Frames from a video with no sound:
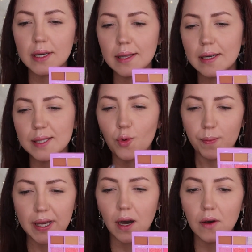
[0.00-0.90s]
Aralarda
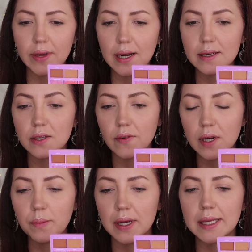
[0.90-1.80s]
böyle bir kahveler de
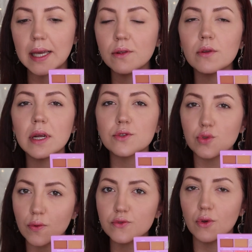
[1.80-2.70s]
var ama genel olarak
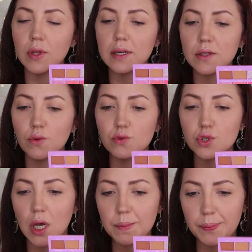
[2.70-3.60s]
soft tonlardan
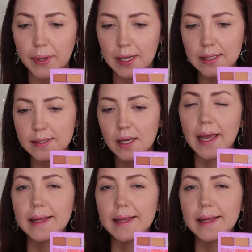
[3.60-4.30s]
oluşan bir palet.